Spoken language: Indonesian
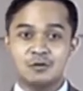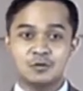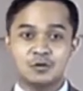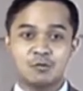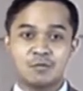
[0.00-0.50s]

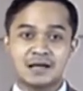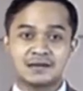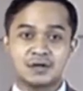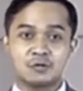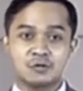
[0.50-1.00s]
untuk
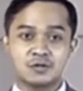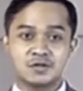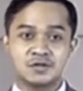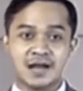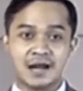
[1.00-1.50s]
Bupati
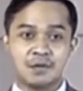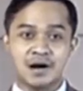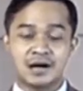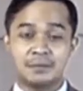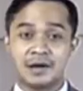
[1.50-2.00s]
Kudus dalam
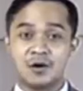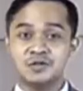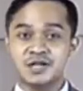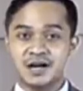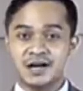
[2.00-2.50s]
menghadapi
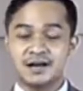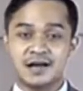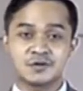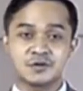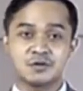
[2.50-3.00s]
lonjakan
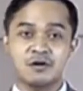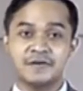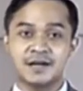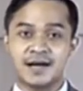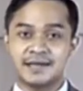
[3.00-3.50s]
kasus
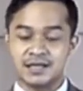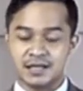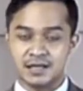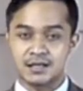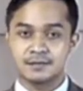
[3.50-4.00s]
COVID-19.